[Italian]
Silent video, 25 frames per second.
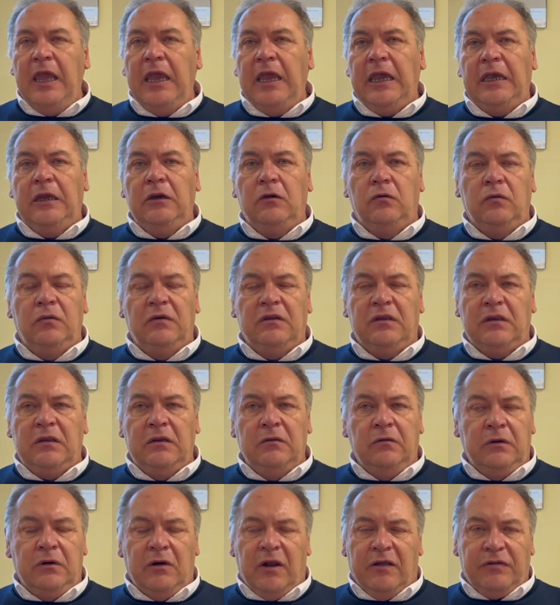In, un,
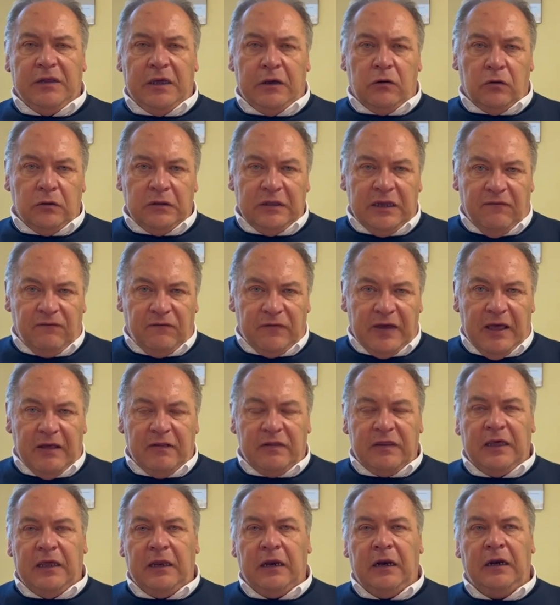in una seconda
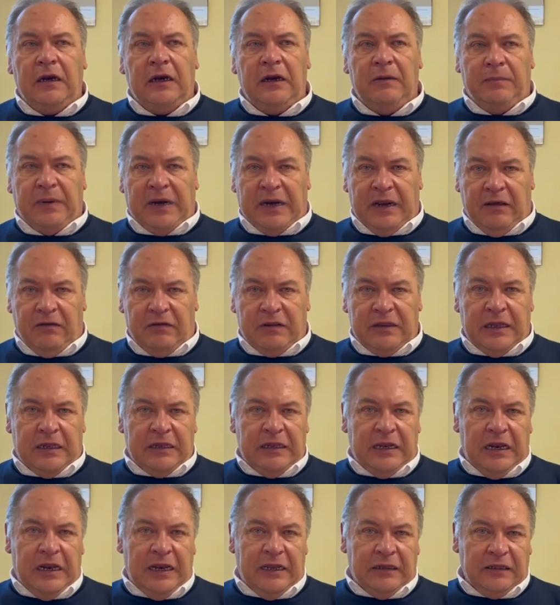fase ripresa
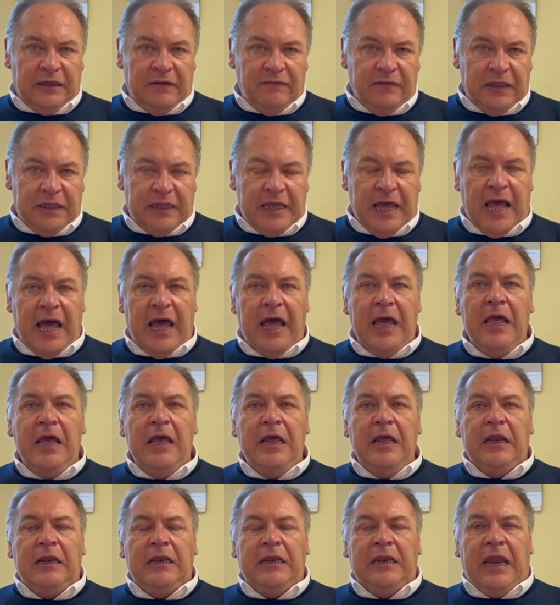delle attività
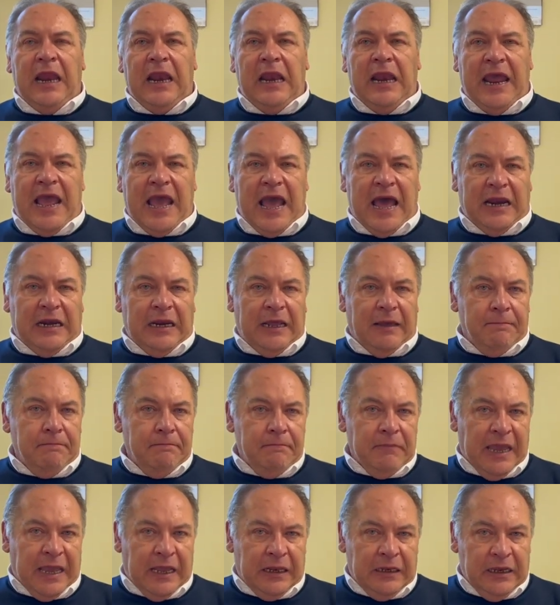nelle aree
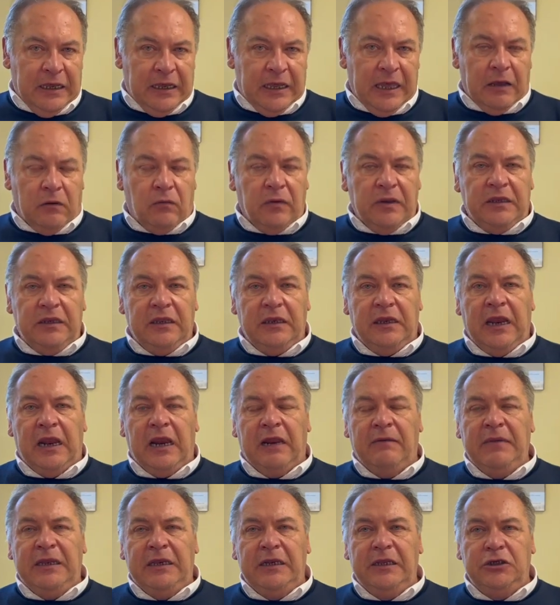mediche, quindi
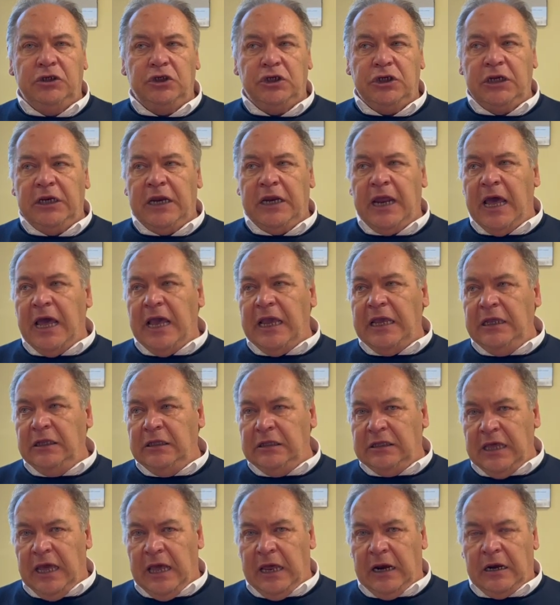nella medicina
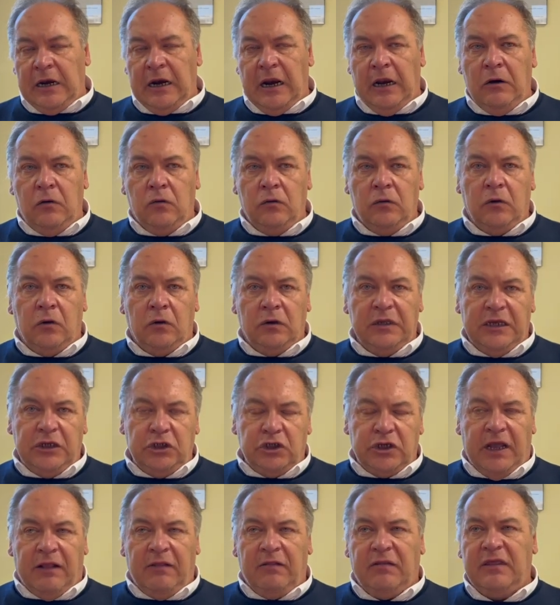interna e
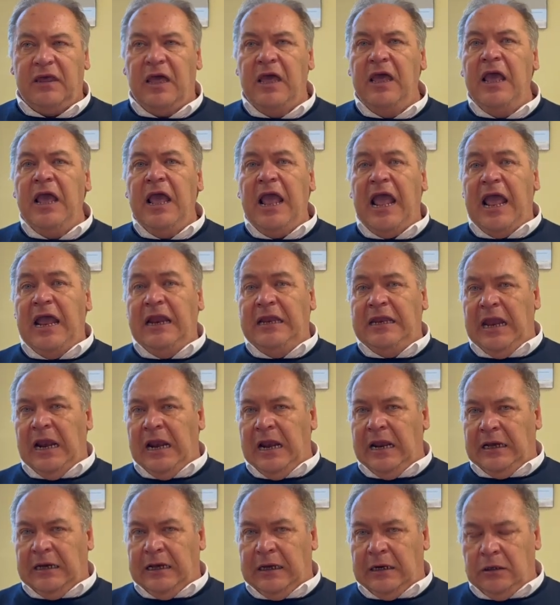lungodegenza e
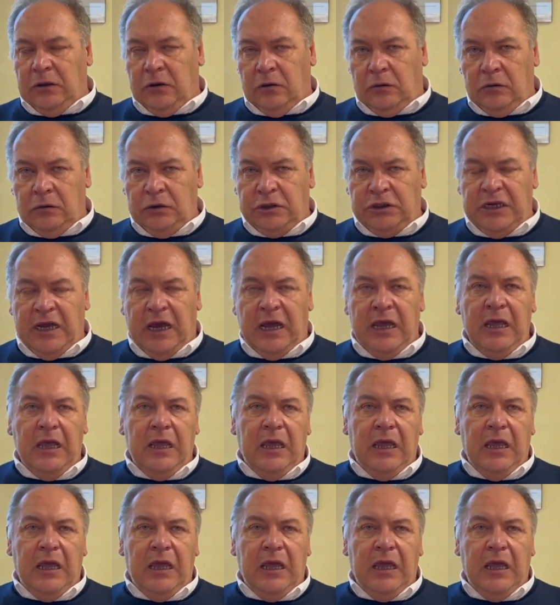nella cardiologia.